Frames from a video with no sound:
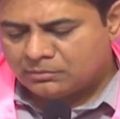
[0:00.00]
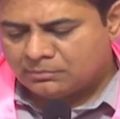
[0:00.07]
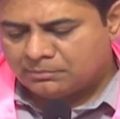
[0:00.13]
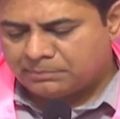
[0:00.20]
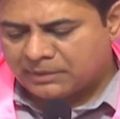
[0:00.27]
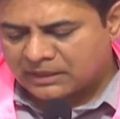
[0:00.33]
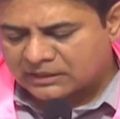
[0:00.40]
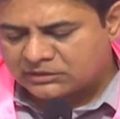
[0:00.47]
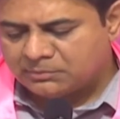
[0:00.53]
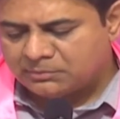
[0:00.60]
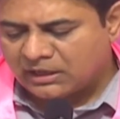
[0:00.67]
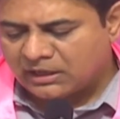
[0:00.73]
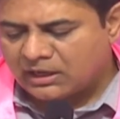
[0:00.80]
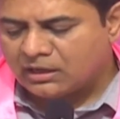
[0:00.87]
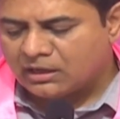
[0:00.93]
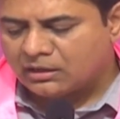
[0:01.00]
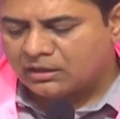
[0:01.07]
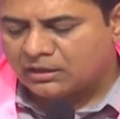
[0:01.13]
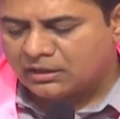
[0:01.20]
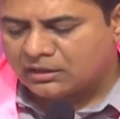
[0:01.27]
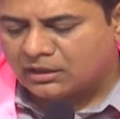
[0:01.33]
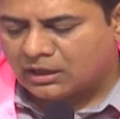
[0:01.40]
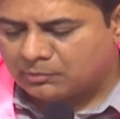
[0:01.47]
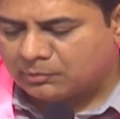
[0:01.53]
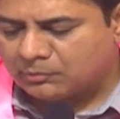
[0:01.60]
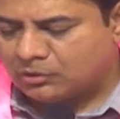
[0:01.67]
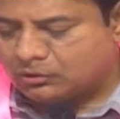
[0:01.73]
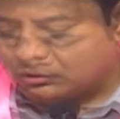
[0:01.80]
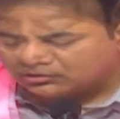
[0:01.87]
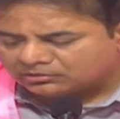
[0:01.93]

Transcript: భక్తిమల్ల అనే గ్రామంలో